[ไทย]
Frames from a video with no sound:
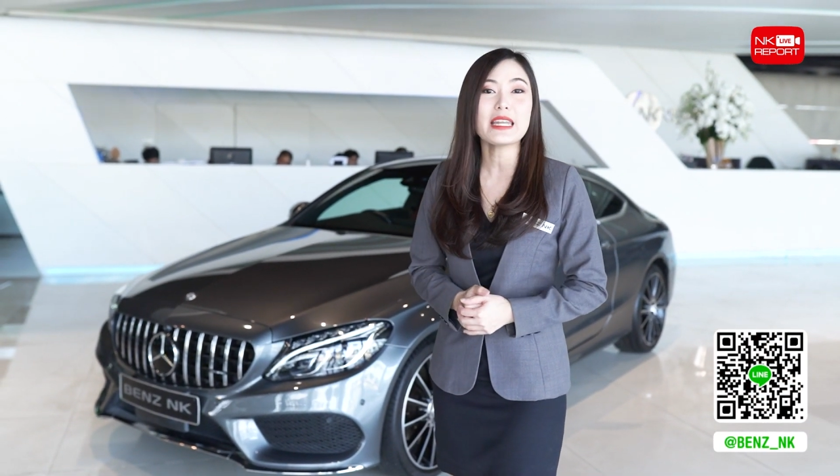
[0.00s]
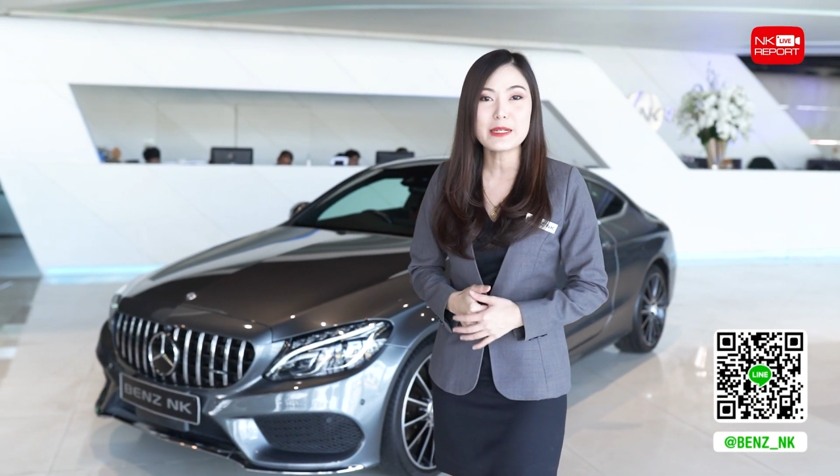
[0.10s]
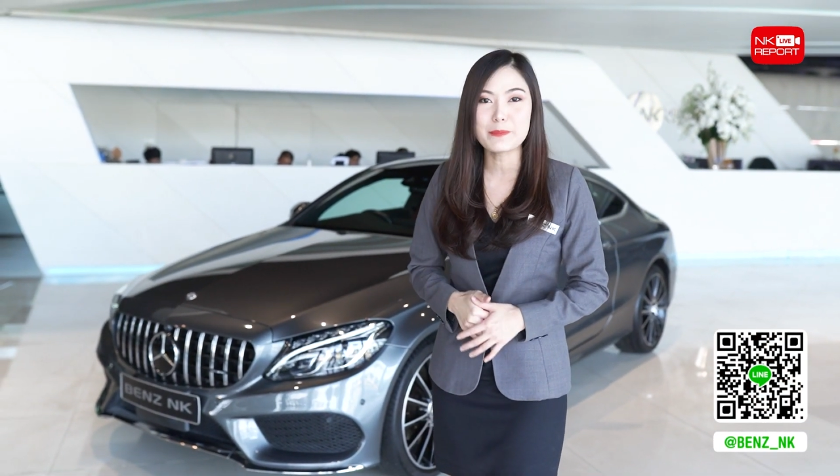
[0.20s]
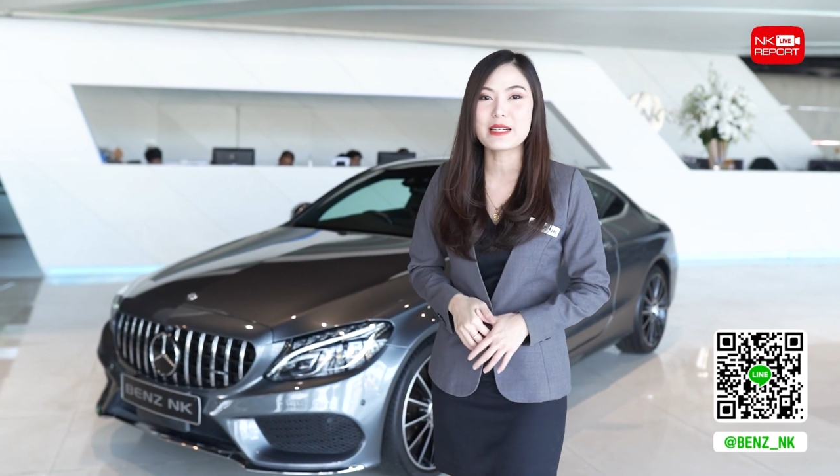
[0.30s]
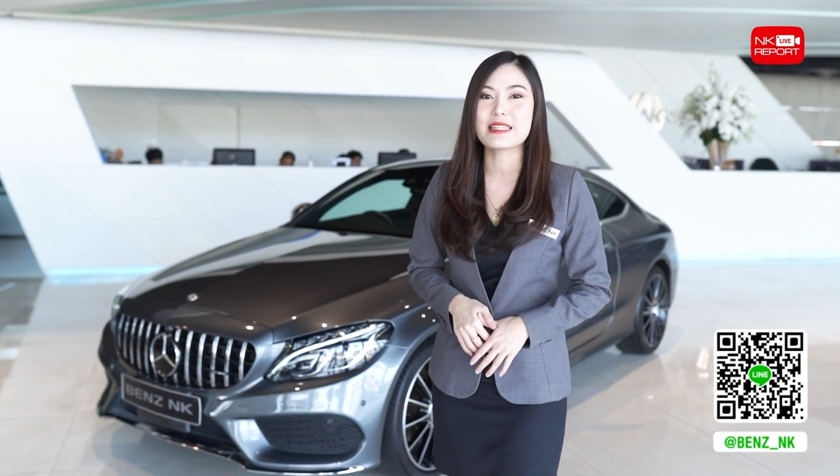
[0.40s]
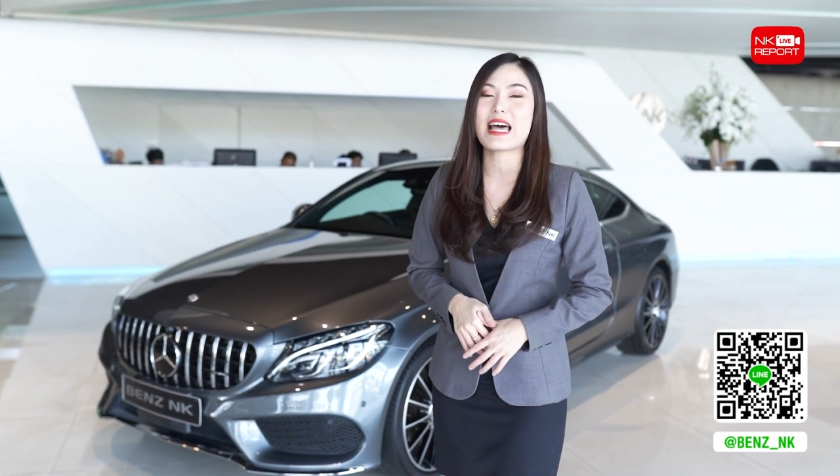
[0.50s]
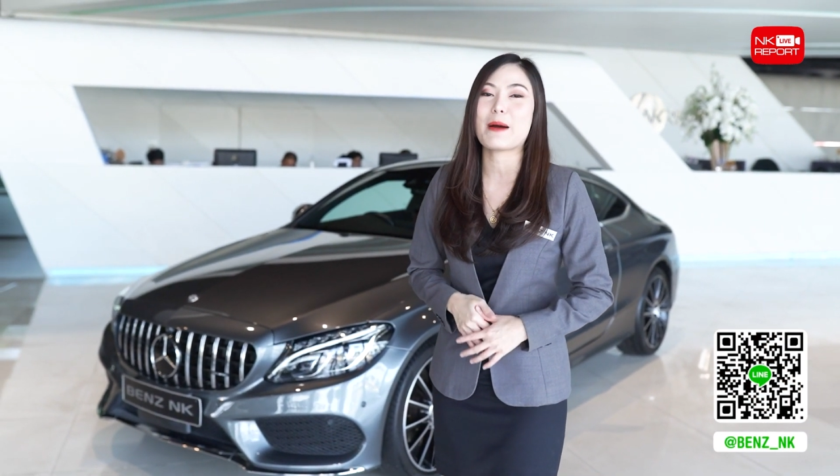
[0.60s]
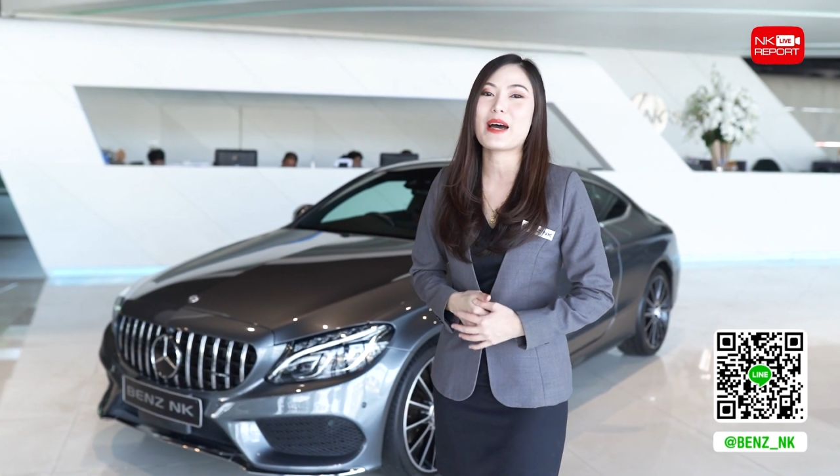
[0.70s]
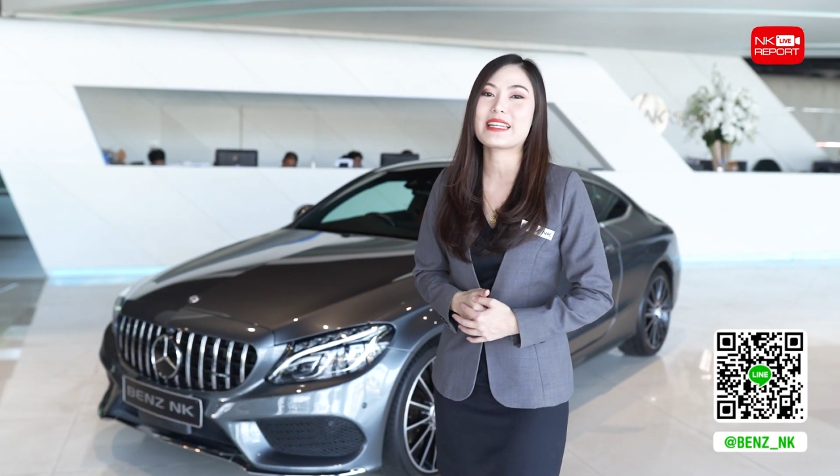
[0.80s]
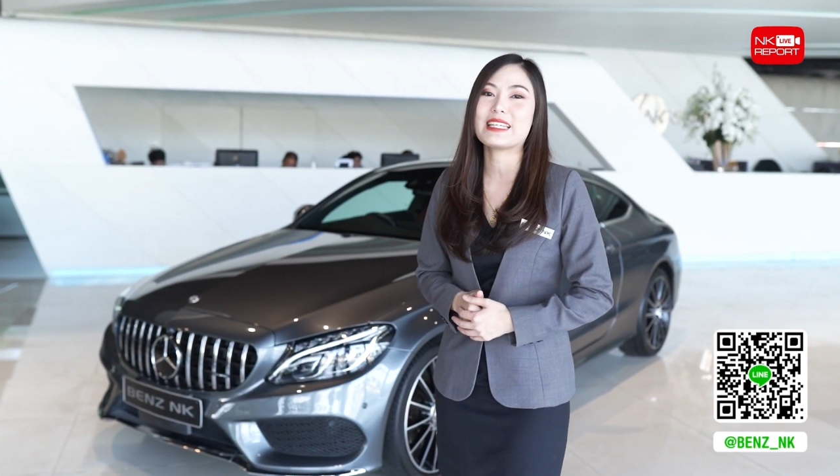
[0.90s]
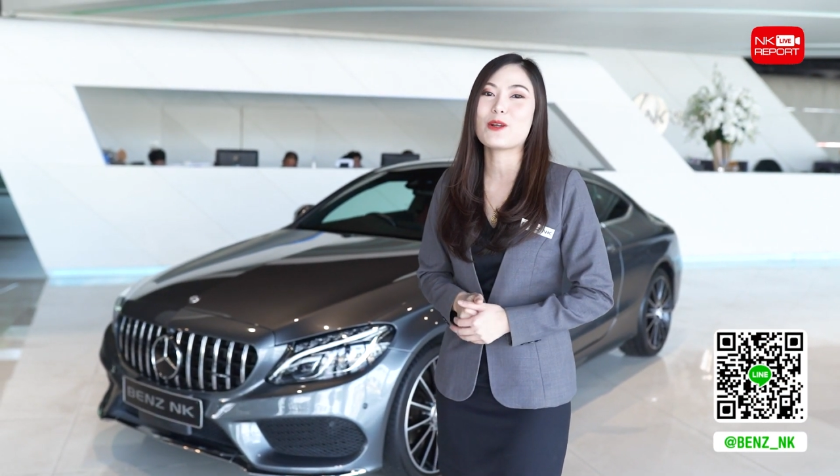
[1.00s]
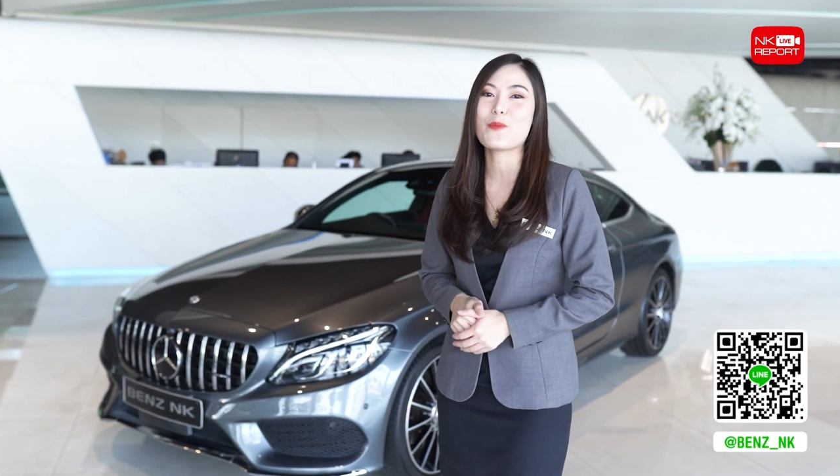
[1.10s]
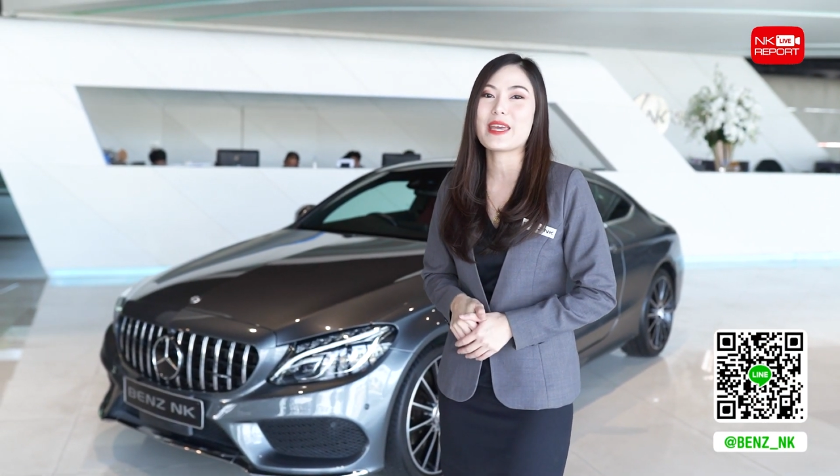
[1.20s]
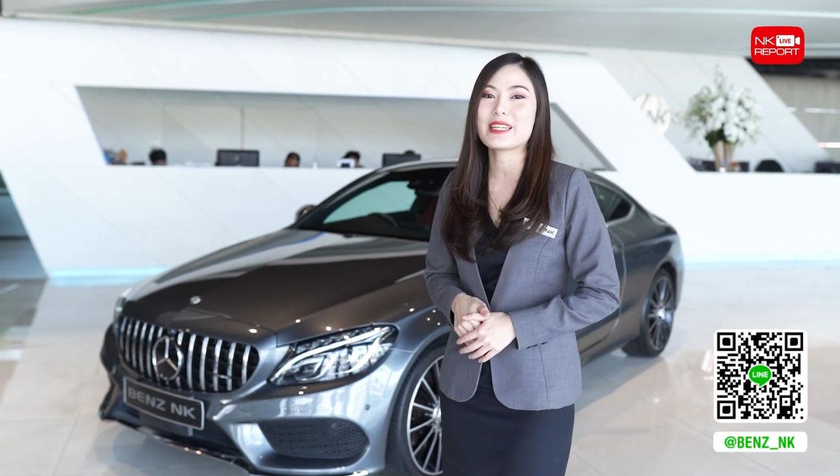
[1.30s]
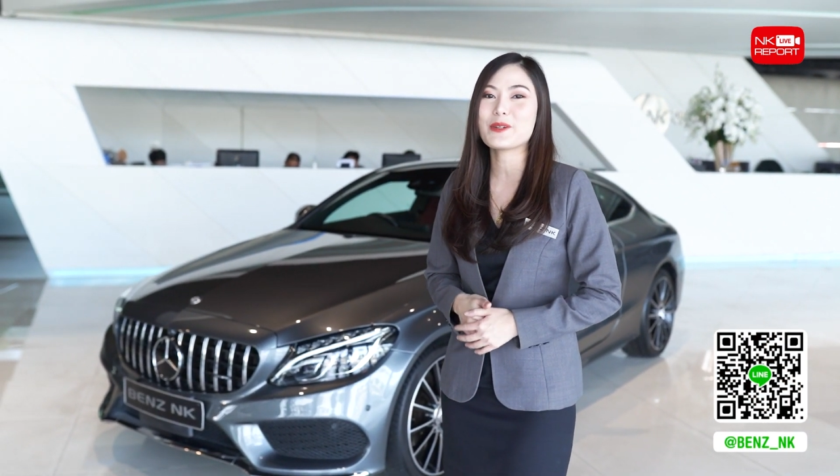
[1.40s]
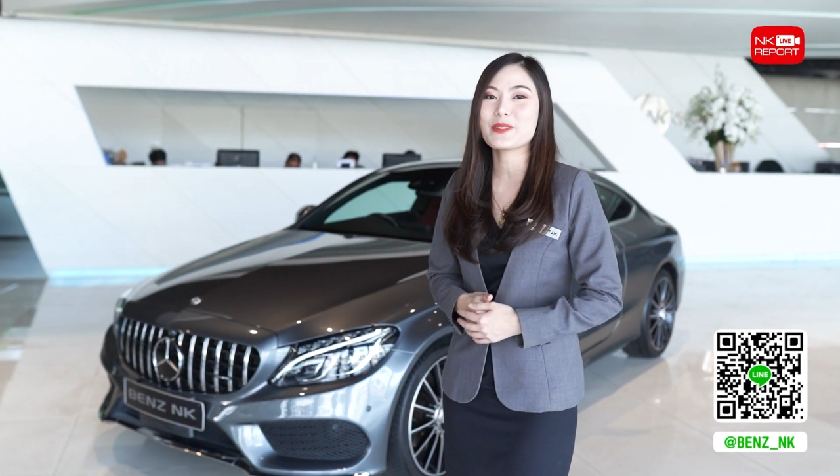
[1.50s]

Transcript: แค่ 13,000 กิโลเมตร